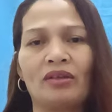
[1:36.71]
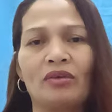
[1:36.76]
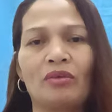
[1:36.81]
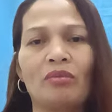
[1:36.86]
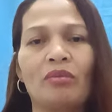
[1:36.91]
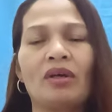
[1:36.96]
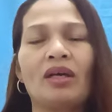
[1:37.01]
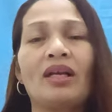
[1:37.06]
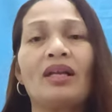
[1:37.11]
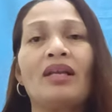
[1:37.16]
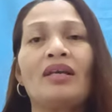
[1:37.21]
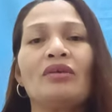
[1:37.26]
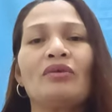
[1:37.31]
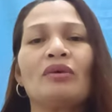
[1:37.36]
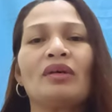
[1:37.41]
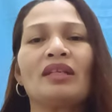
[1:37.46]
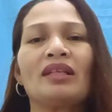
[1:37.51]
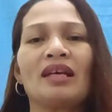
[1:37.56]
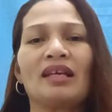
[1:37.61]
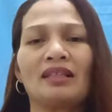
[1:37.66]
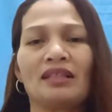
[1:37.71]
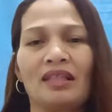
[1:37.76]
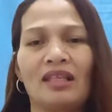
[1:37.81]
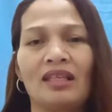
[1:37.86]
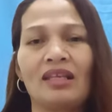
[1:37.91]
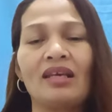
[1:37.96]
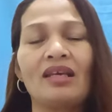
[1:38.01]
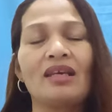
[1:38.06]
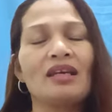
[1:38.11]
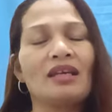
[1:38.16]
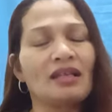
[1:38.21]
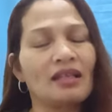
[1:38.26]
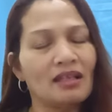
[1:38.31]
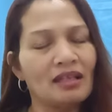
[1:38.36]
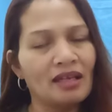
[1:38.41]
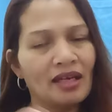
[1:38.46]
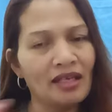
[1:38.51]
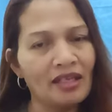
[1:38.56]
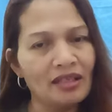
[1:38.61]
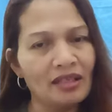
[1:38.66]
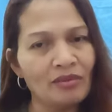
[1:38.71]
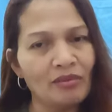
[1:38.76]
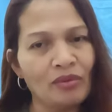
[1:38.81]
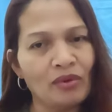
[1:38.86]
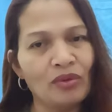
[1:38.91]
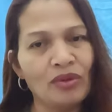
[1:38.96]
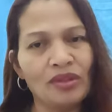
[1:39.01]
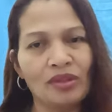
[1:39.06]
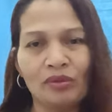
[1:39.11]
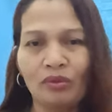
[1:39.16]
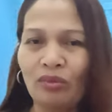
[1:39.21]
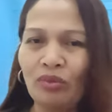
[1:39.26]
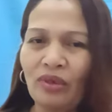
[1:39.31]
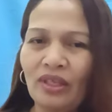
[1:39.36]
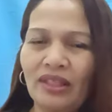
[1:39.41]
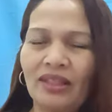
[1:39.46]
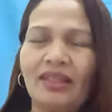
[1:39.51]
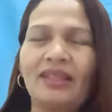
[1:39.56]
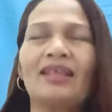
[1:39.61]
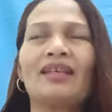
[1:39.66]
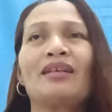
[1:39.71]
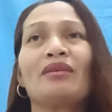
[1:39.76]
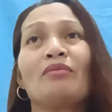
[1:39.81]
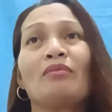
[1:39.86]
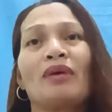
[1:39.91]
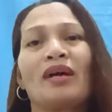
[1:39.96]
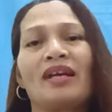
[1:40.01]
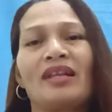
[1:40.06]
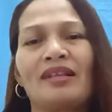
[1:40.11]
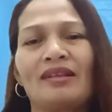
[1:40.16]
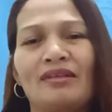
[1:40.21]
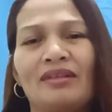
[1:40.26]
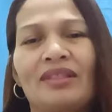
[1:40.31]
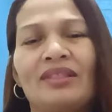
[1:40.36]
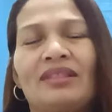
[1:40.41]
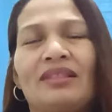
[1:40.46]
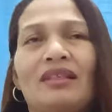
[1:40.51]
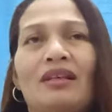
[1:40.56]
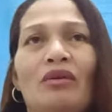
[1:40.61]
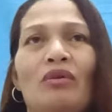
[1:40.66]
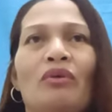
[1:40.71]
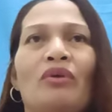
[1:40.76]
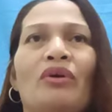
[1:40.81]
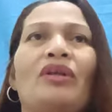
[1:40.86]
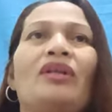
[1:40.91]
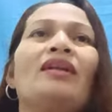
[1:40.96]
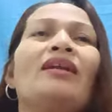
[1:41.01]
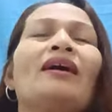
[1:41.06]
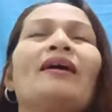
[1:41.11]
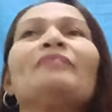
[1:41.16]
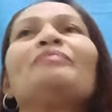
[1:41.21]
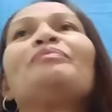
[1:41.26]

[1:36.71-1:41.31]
Kumbaga layuan natin, kagaya ng paulit-ulit na reminders ni Lord na